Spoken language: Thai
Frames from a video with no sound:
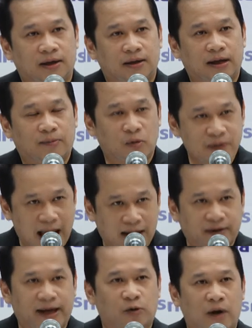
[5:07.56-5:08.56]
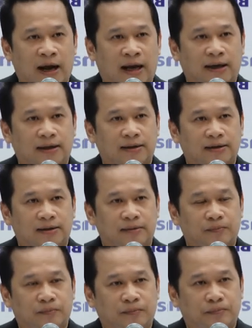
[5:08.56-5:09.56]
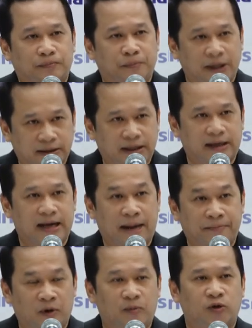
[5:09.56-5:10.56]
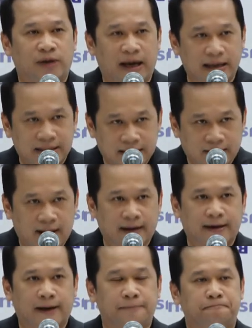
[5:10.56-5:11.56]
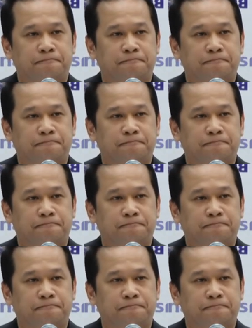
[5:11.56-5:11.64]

แต่ผมอยากเรียกว่าพฤติกรรมของพุทธอิสระนั้น